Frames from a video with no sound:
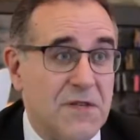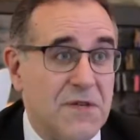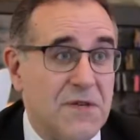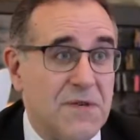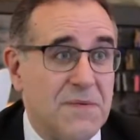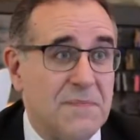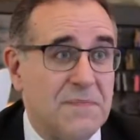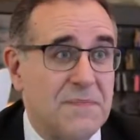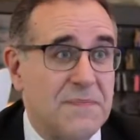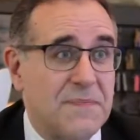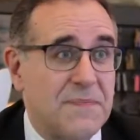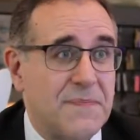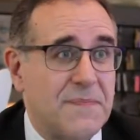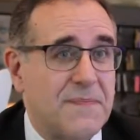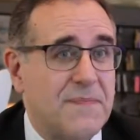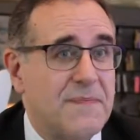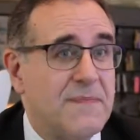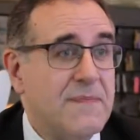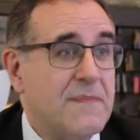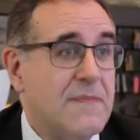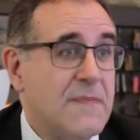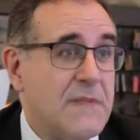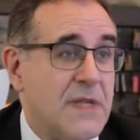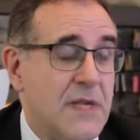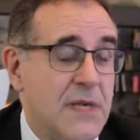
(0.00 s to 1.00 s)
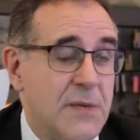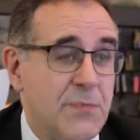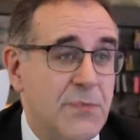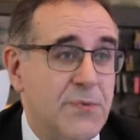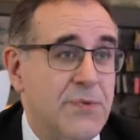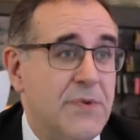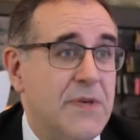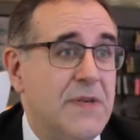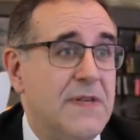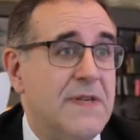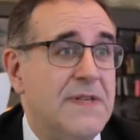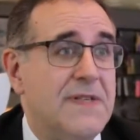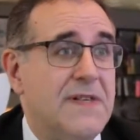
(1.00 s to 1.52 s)
ans. Et
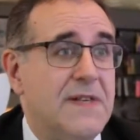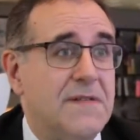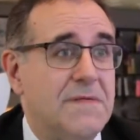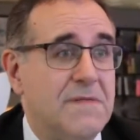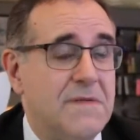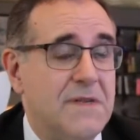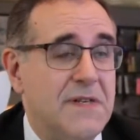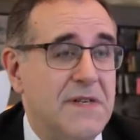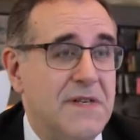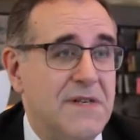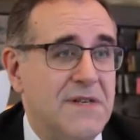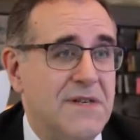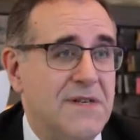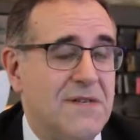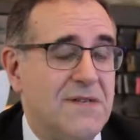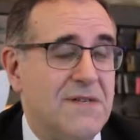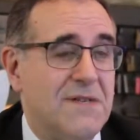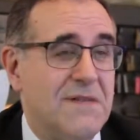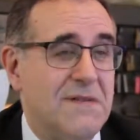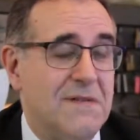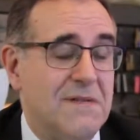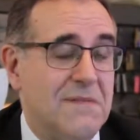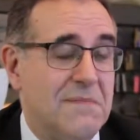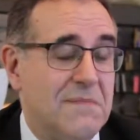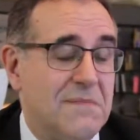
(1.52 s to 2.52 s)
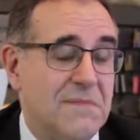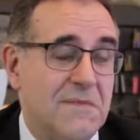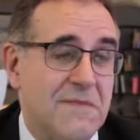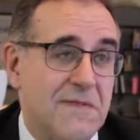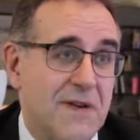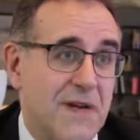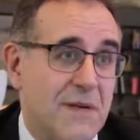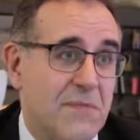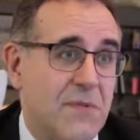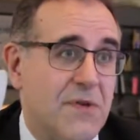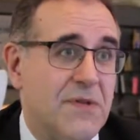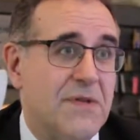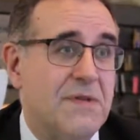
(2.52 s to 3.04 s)
puis ça fait
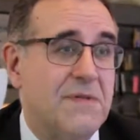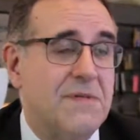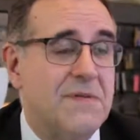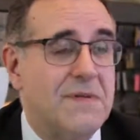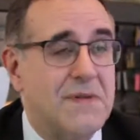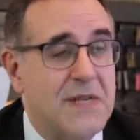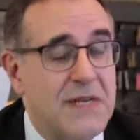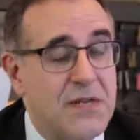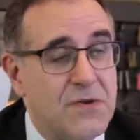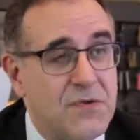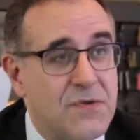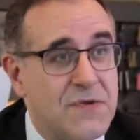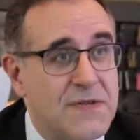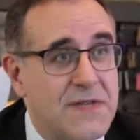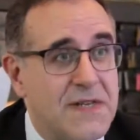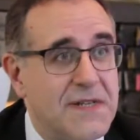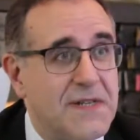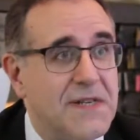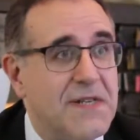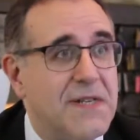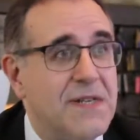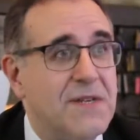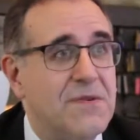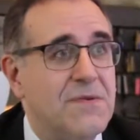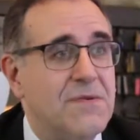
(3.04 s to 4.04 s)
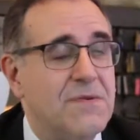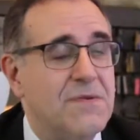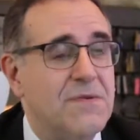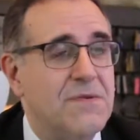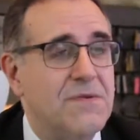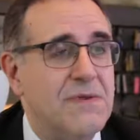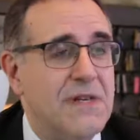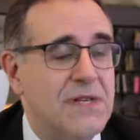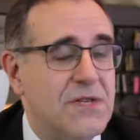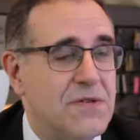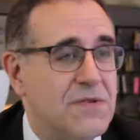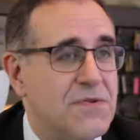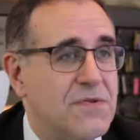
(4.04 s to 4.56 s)
vraiment quelques années que j'ai eu
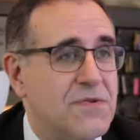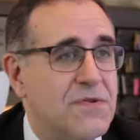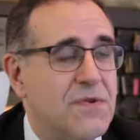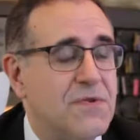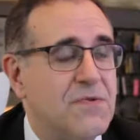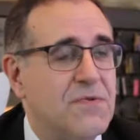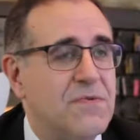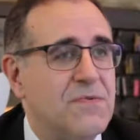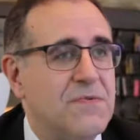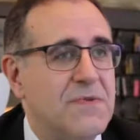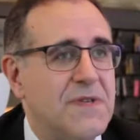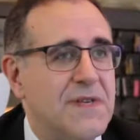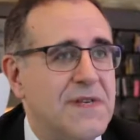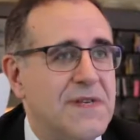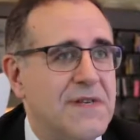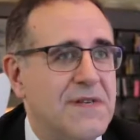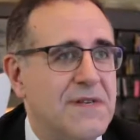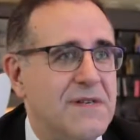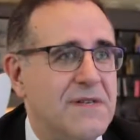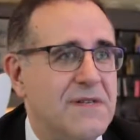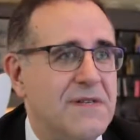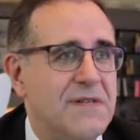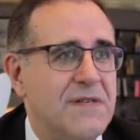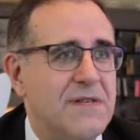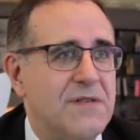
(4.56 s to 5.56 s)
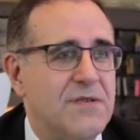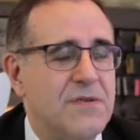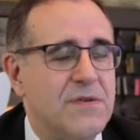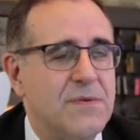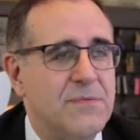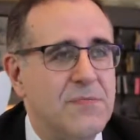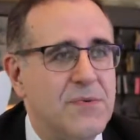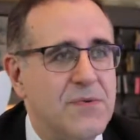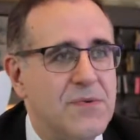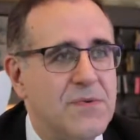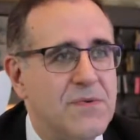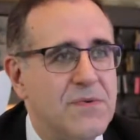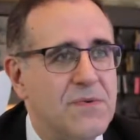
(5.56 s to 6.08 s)
la chance de rencontrer Jeanne
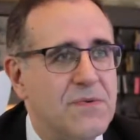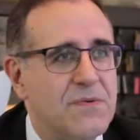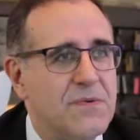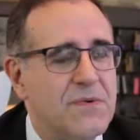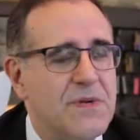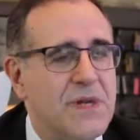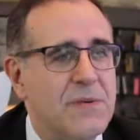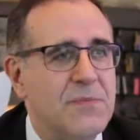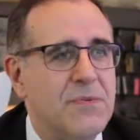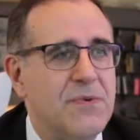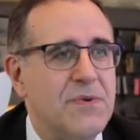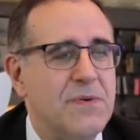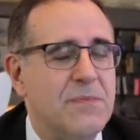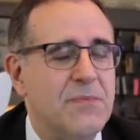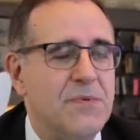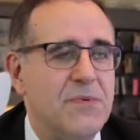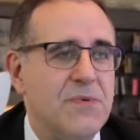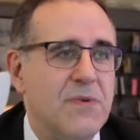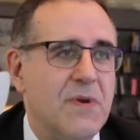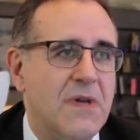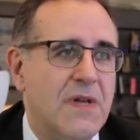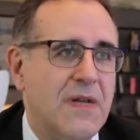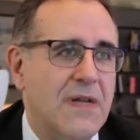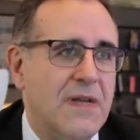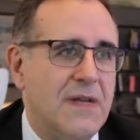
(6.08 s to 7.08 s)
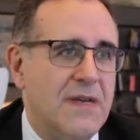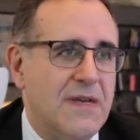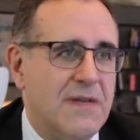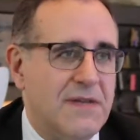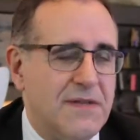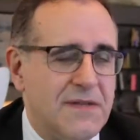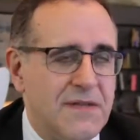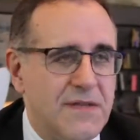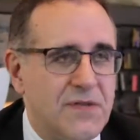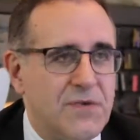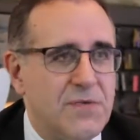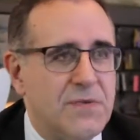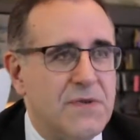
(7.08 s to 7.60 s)
Campion, qu'on a pu un peu
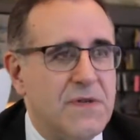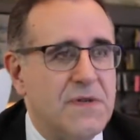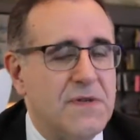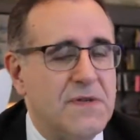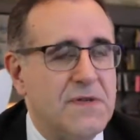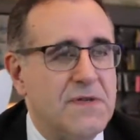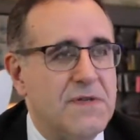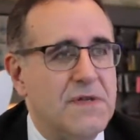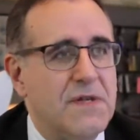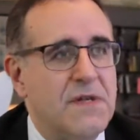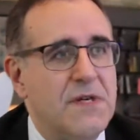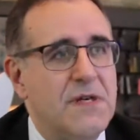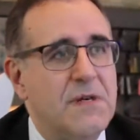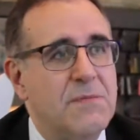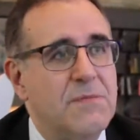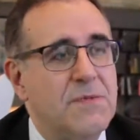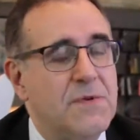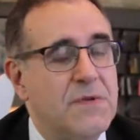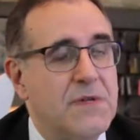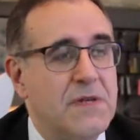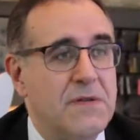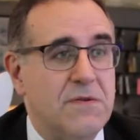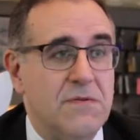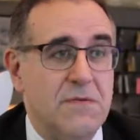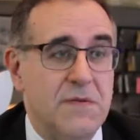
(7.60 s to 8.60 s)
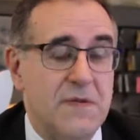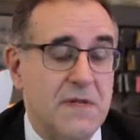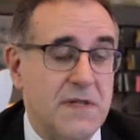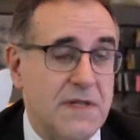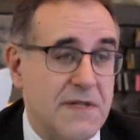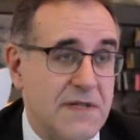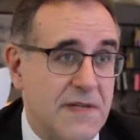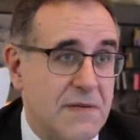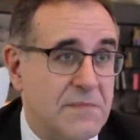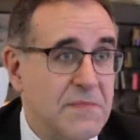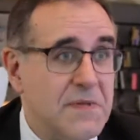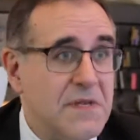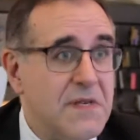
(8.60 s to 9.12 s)
discuter ensemble, que j'avais aussi
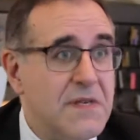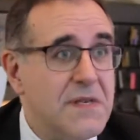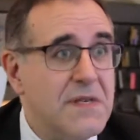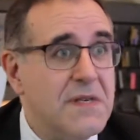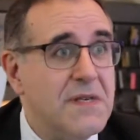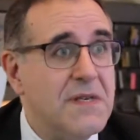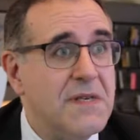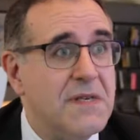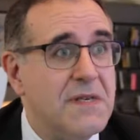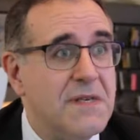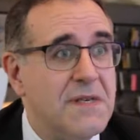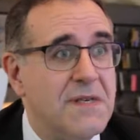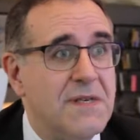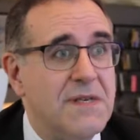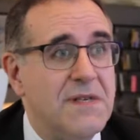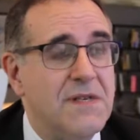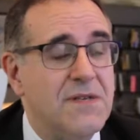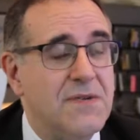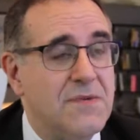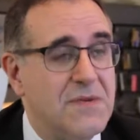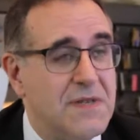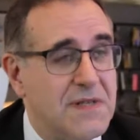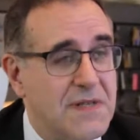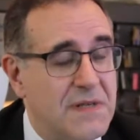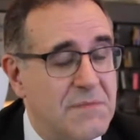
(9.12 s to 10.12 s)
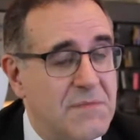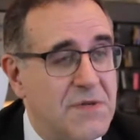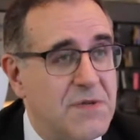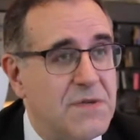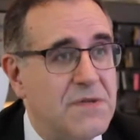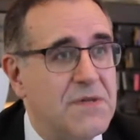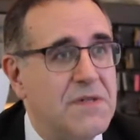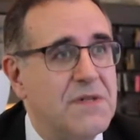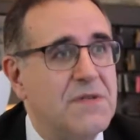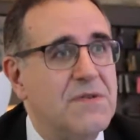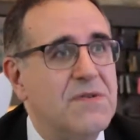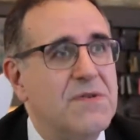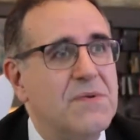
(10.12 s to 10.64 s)
des amis qui, sont des amis de
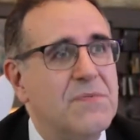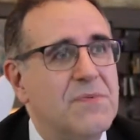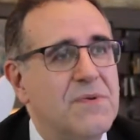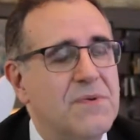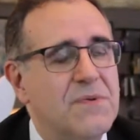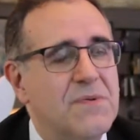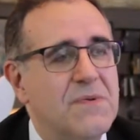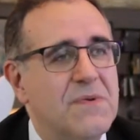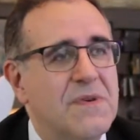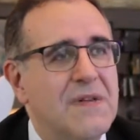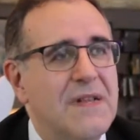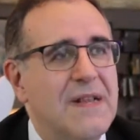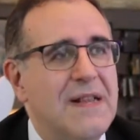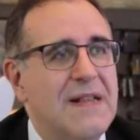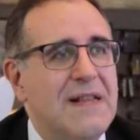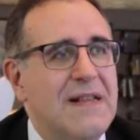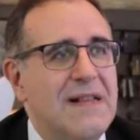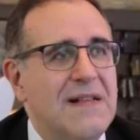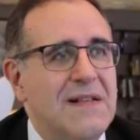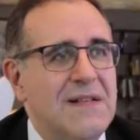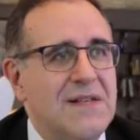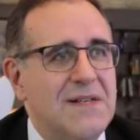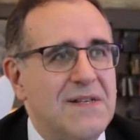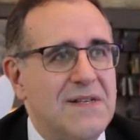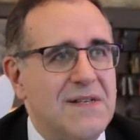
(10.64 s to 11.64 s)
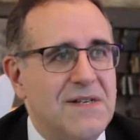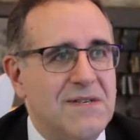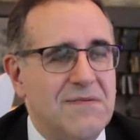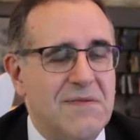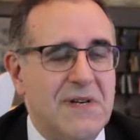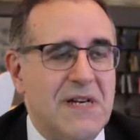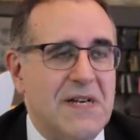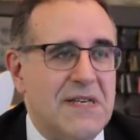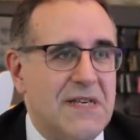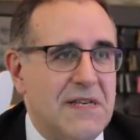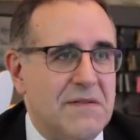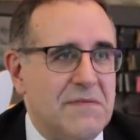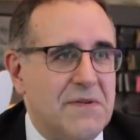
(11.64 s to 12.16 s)
Jane Campion. Euh,
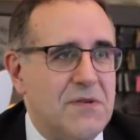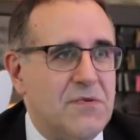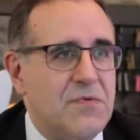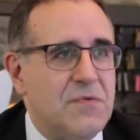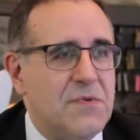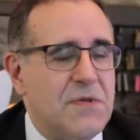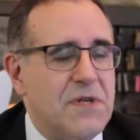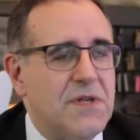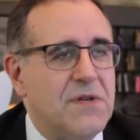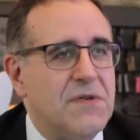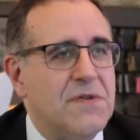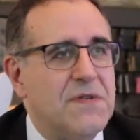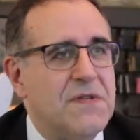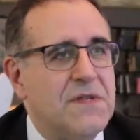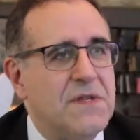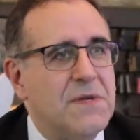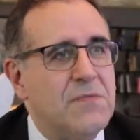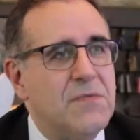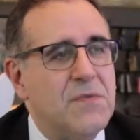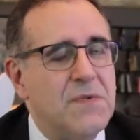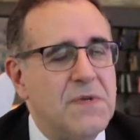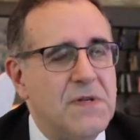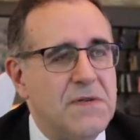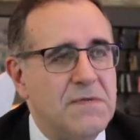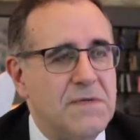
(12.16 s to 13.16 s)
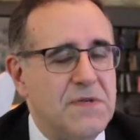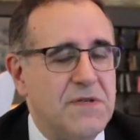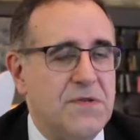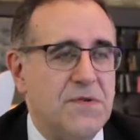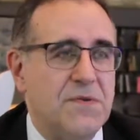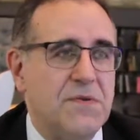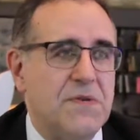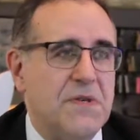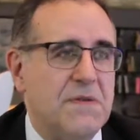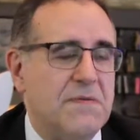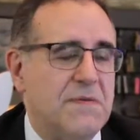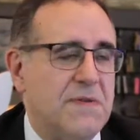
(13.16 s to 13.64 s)
voilà, il y avait tout un ensemble, tout un faisceau qui